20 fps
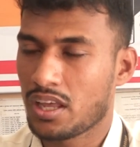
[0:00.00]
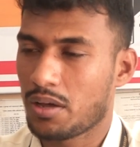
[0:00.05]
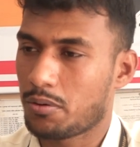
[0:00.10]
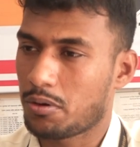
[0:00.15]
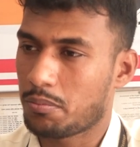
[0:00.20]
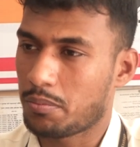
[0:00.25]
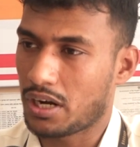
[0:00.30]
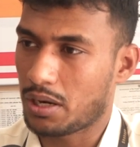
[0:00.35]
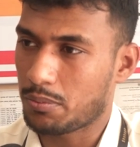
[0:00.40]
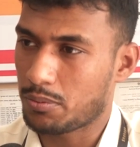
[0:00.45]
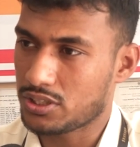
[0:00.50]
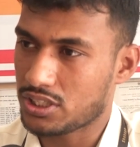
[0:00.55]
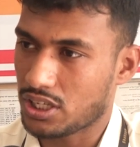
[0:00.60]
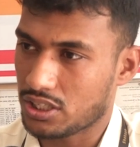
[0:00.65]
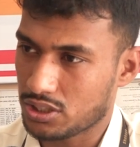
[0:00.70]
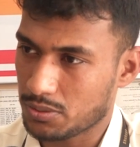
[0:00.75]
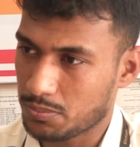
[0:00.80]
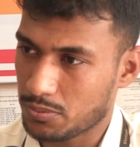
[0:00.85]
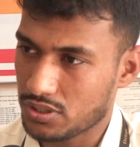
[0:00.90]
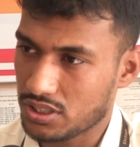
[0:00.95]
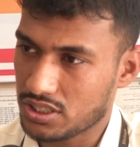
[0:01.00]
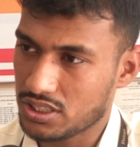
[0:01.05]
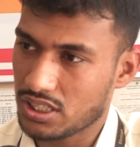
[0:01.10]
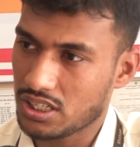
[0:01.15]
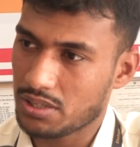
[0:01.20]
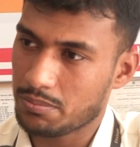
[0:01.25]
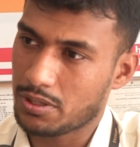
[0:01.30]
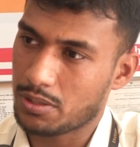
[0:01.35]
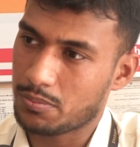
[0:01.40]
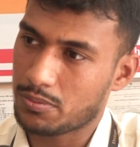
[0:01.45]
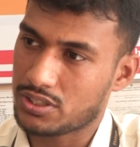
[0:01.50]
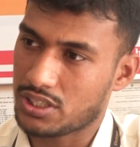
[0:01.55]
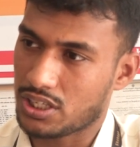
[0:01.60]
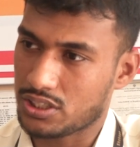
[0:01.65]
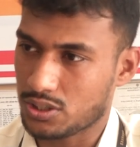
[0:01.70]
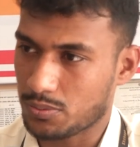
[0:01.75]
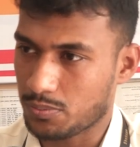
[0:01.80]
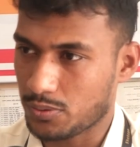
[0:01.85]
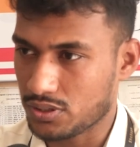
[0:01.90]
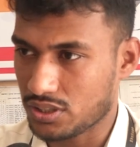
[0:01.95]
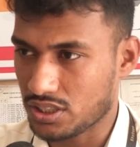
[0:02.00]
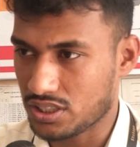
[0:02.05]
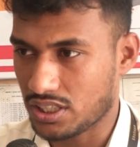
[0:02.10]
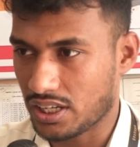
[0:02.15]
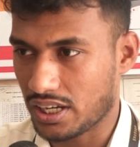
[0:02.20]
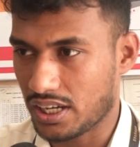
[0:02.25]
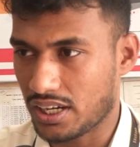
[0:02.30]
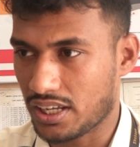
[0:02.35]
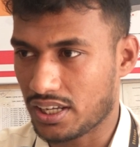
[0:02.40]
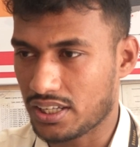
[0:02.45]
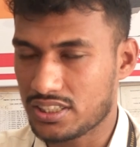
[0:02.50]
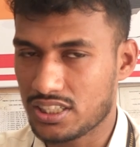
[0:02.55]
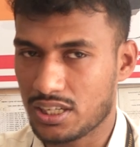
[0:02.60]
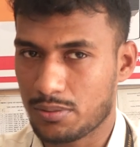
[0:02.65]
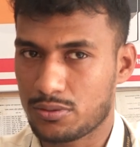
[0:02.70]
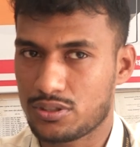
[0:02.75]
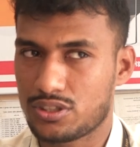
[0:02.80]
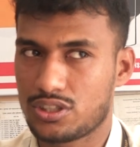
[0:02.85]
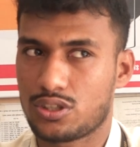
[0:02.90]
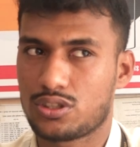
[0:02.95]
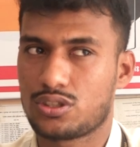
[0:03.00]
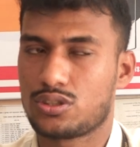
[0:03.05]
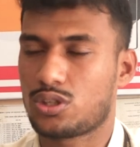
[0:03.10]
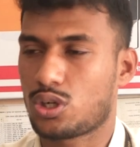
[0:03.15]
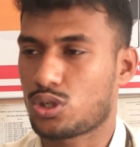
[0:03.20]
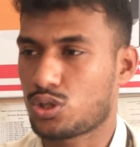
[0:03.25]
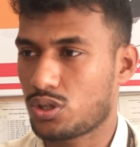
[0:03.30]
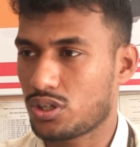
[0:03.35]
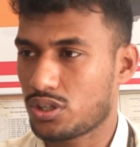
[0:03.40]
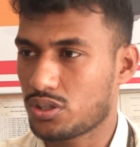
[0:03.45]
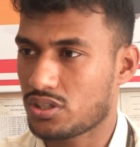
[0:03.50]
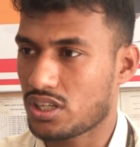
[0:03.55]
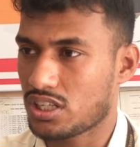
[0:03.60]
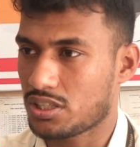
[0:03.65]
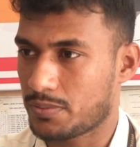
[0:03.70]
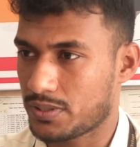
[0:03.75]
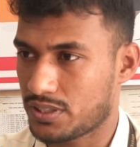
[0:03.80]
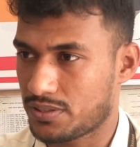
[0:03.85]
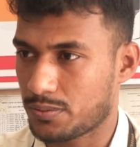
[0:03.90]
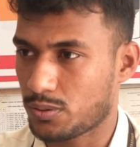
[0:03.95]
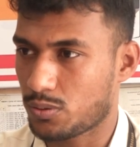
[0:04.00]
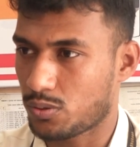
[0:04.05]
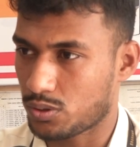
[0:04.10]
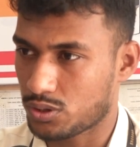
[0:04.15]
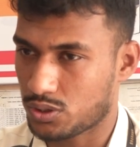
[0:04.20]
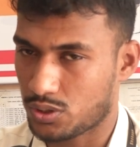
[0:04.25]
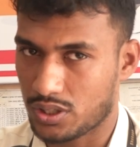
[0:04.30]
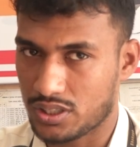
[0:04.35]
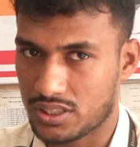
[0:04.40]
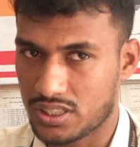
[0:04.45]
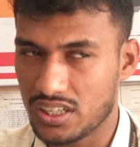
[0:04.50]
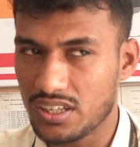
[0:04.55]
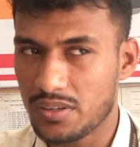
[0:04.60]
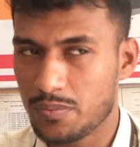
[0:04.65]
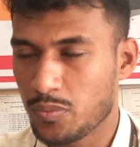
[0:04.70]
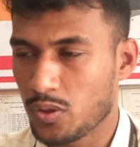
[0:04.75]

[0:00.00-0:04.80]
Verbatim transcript: এবং বেনাপুর সাতশো পঞ্চাশ টাকা বেনাপুর সাতশো পঞ্চাশ পঞ্চাশ টাকা রেখেছি এবং যশোরে কিছু স্পেসিফিক কোর্স রয়েছে